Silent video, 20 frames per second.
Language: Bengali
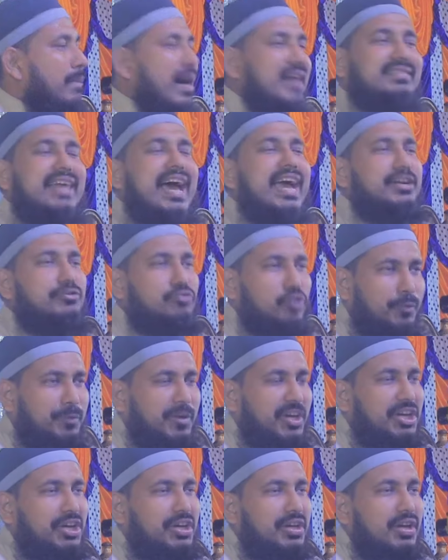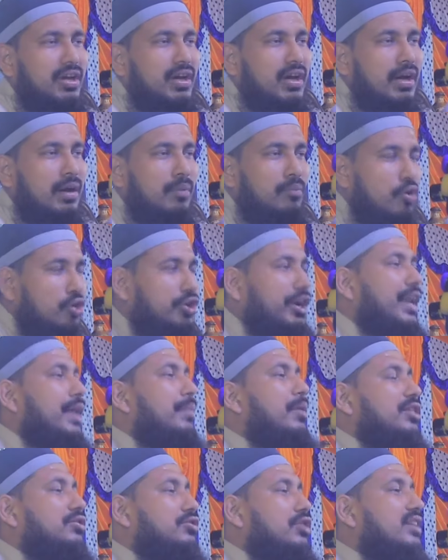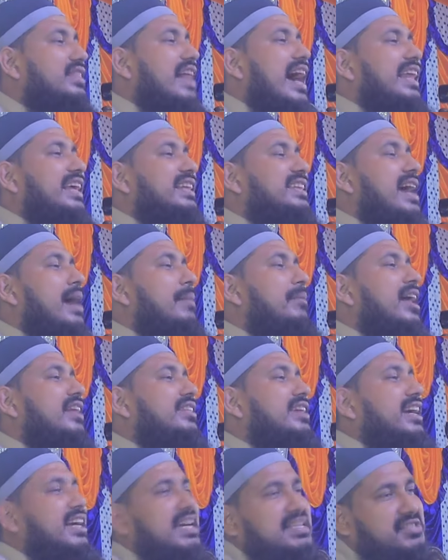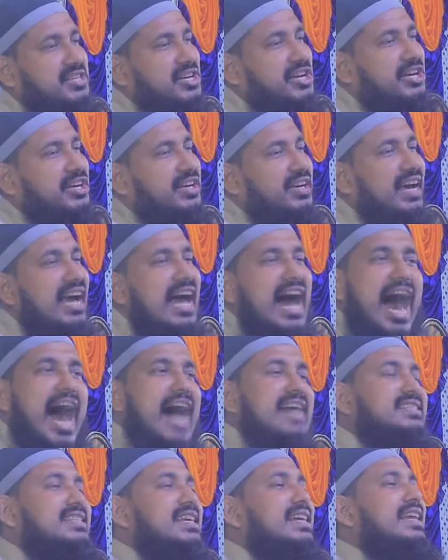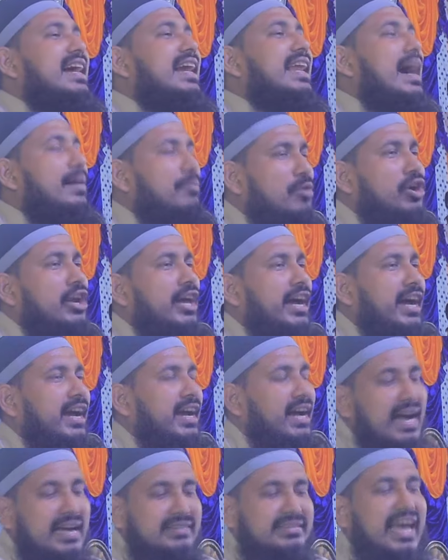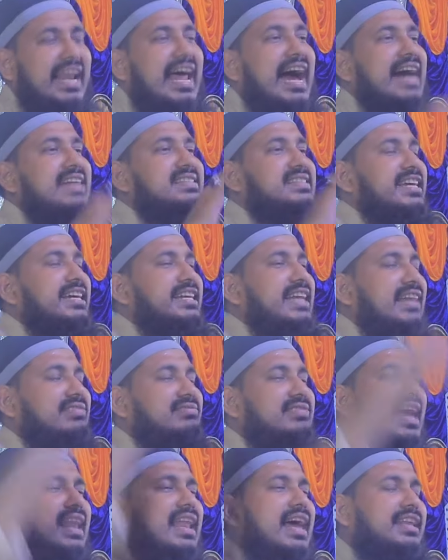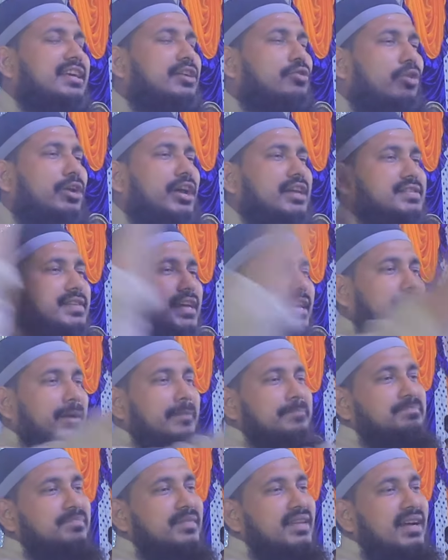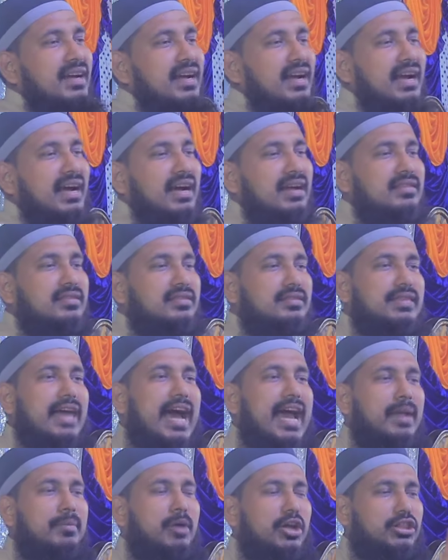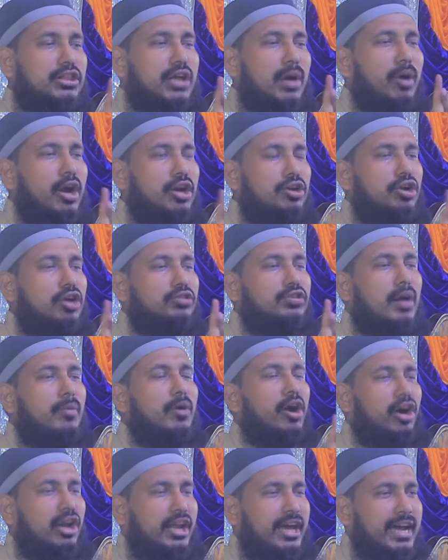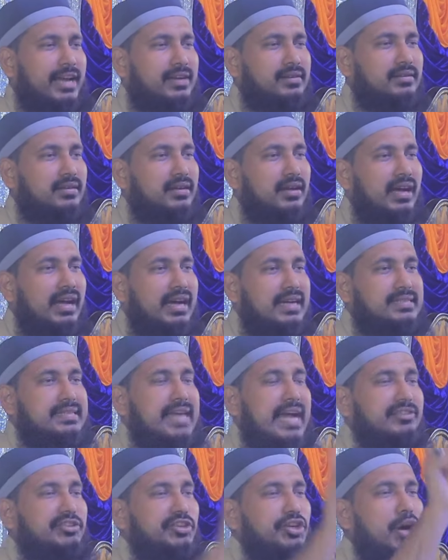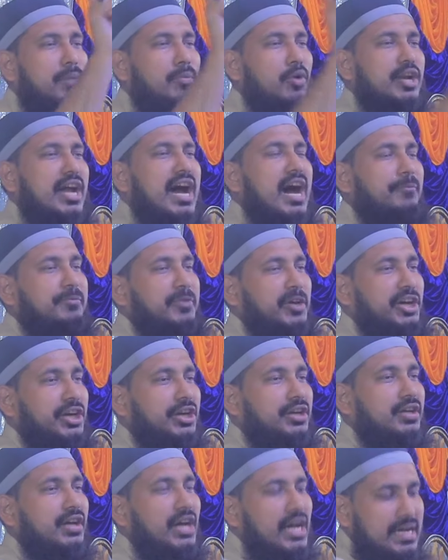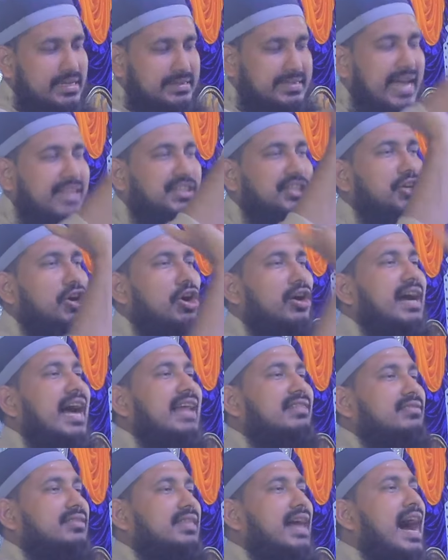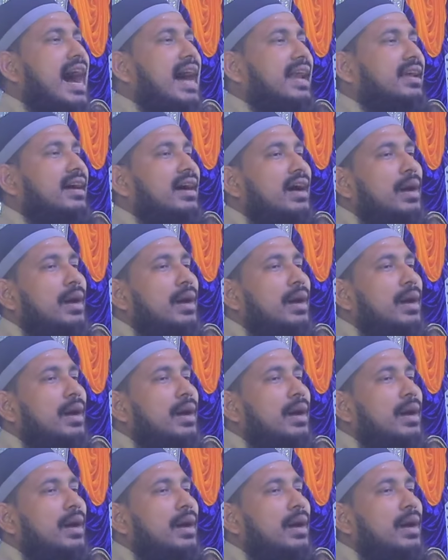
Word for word: মাথায় টুপি মুখের মধ্যে দাড়ি দিয়ে আমরা দেখেছি হাসিনের আমলে তার হাসিনের দালালি করেছে তার মধ্যে অন্যতম হলেন জাতীয় মুনাফিক জাতীয় গাদ্দার